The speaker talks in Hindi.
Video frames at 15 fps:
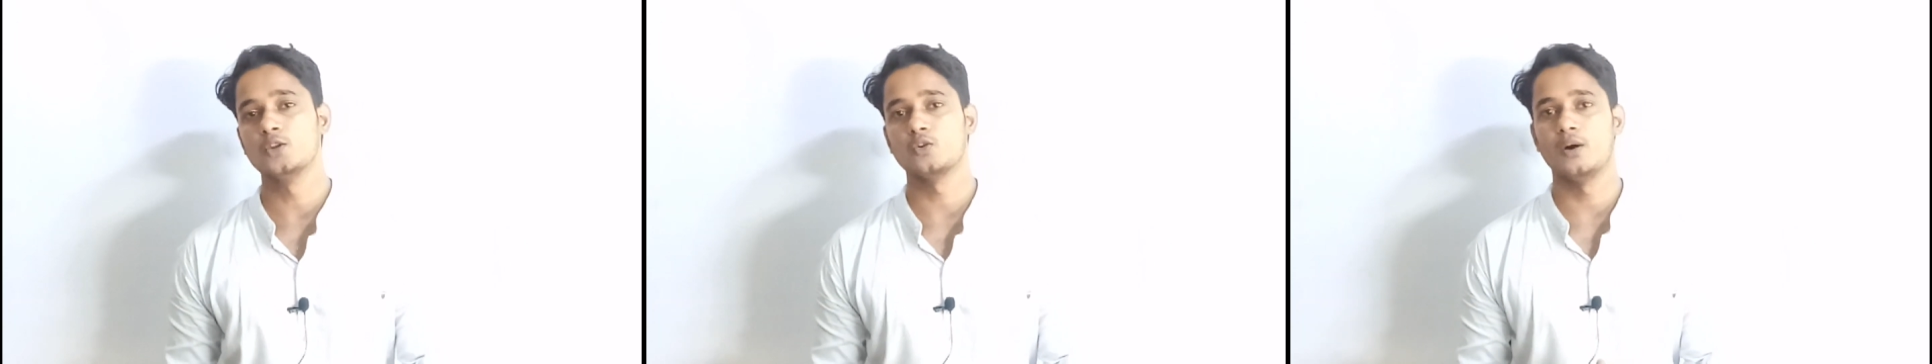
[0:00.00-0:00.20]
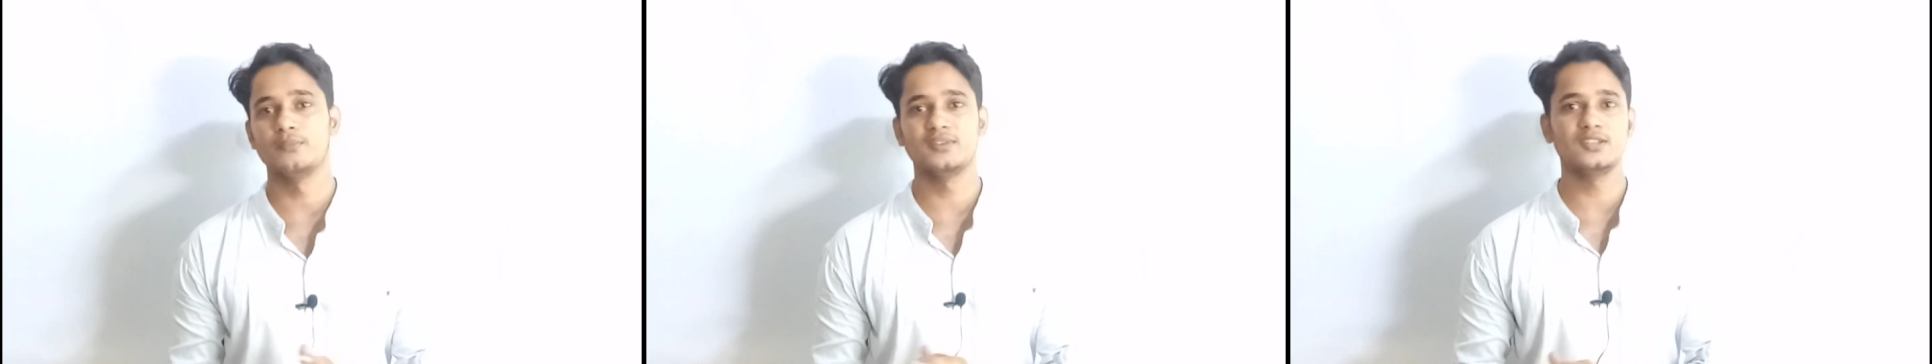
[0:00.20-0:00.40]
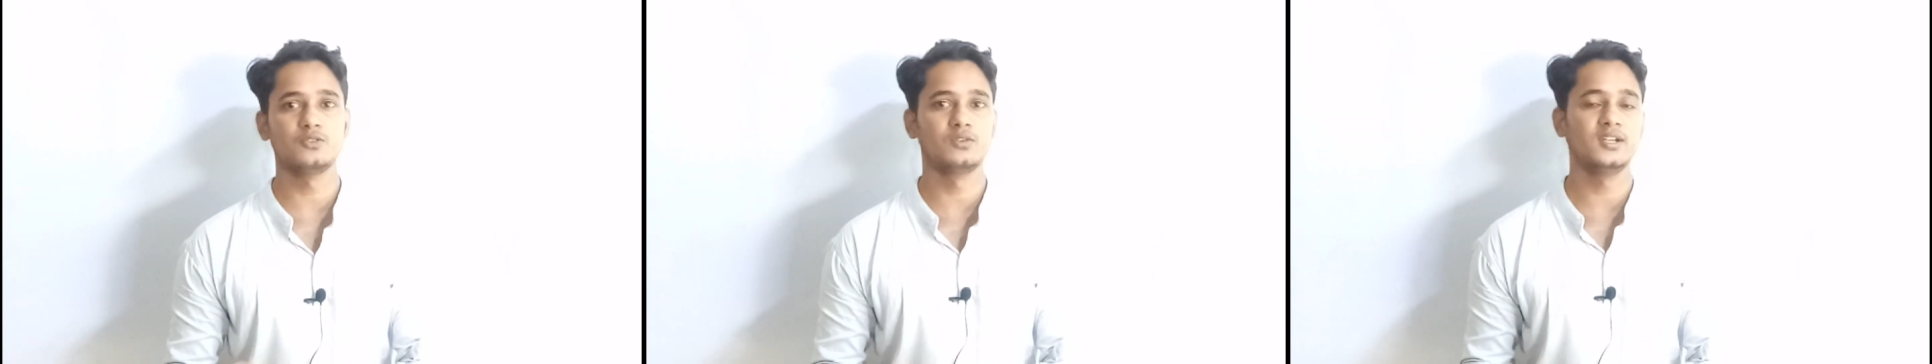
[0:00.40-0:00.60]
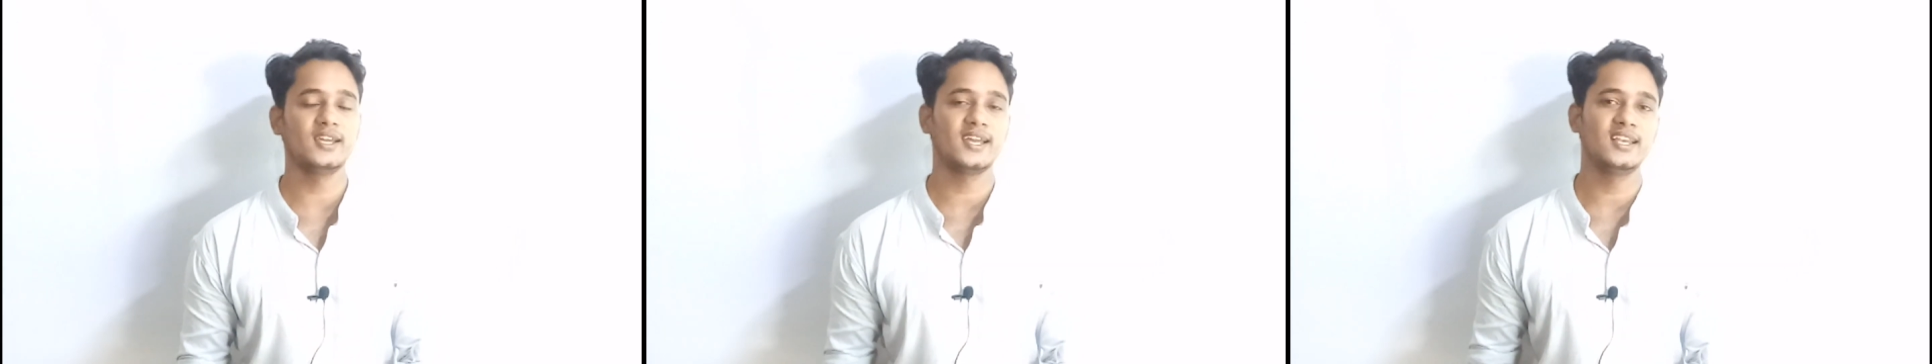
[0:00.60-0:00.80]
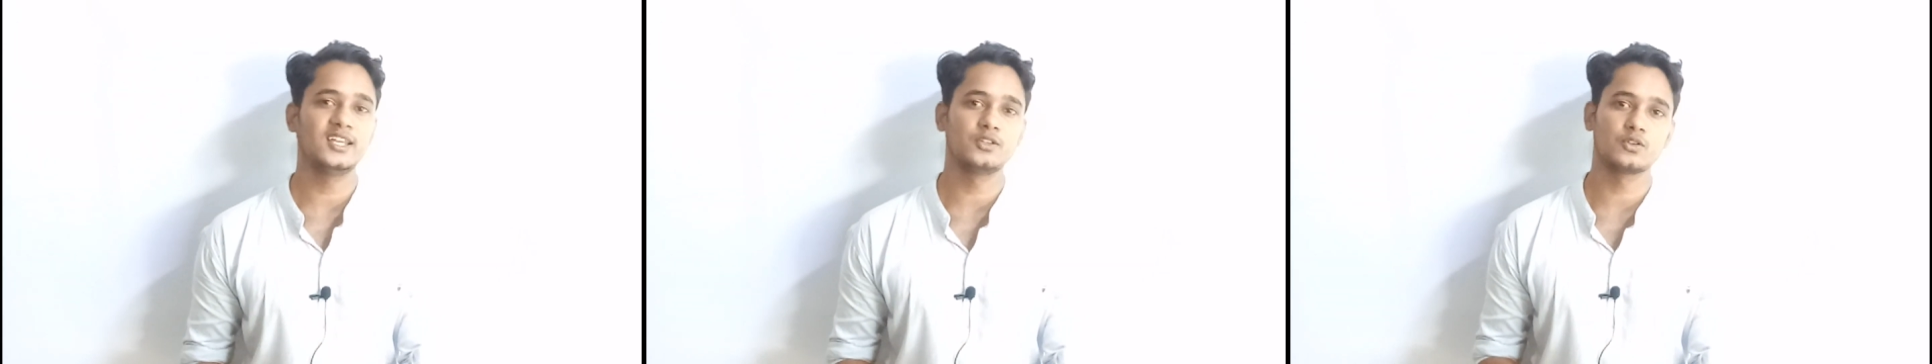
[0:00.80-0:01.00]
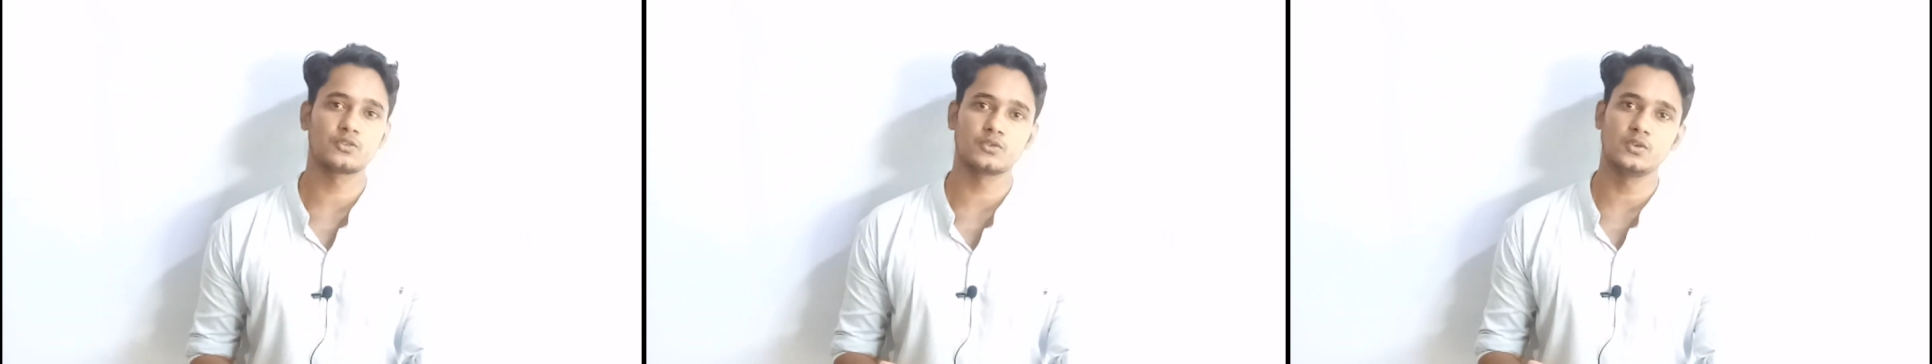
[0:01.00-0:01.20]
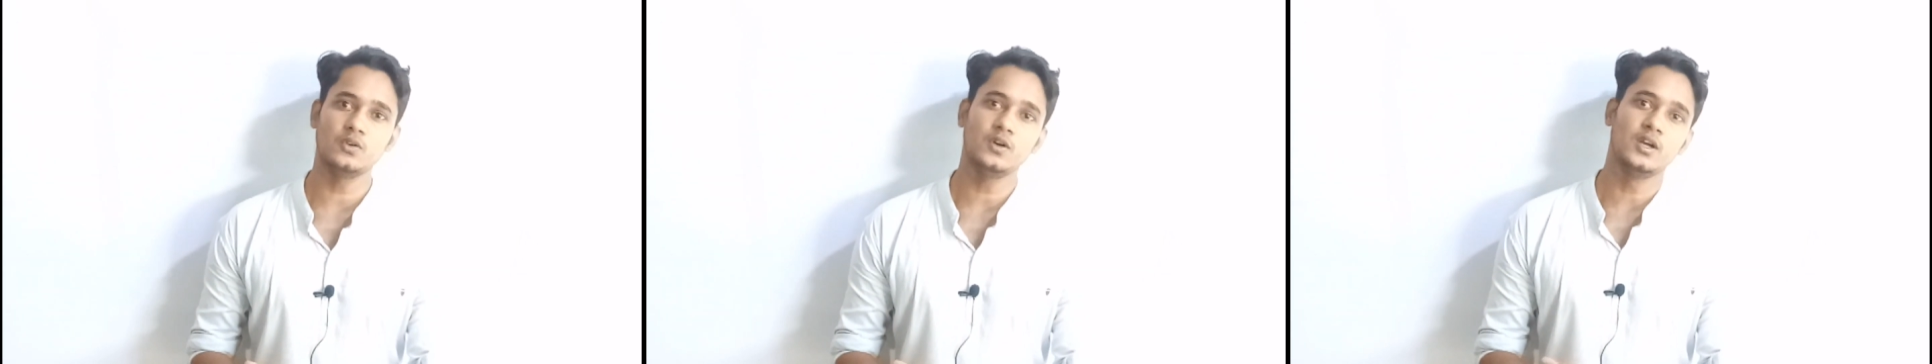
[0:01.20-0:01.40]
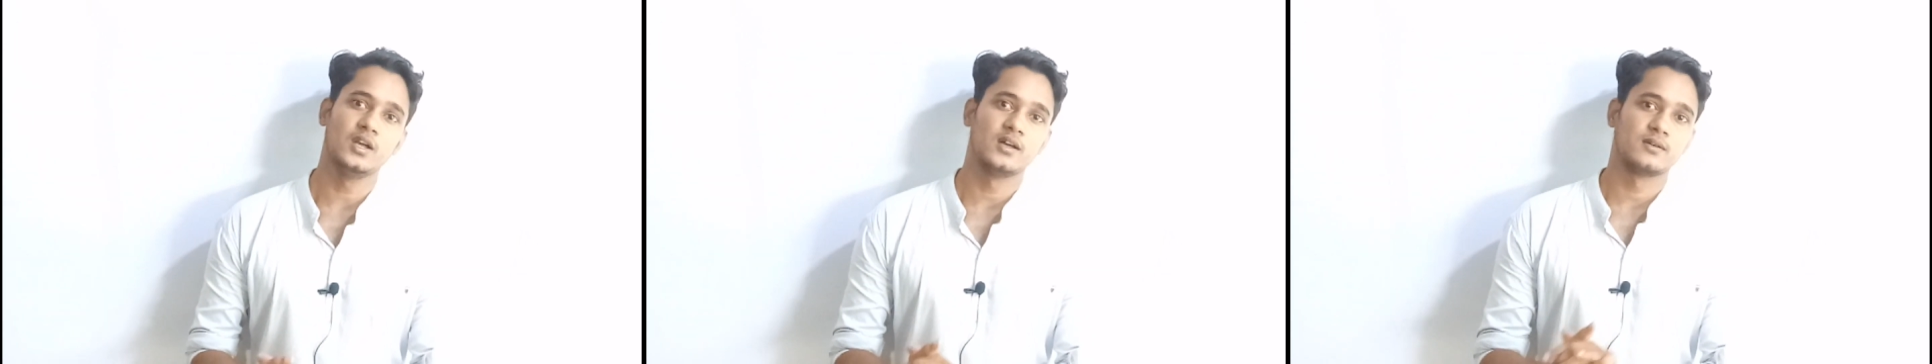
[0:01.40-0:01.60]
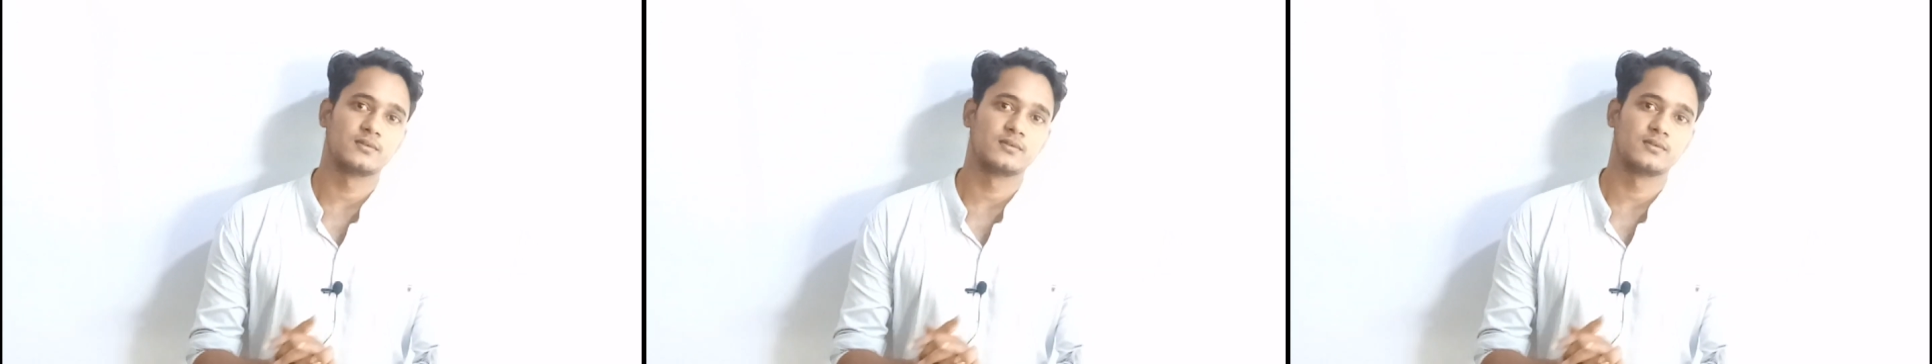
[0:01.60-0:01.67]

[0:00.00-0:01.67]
तो हमसे जुड़ने के लिए दोस्तों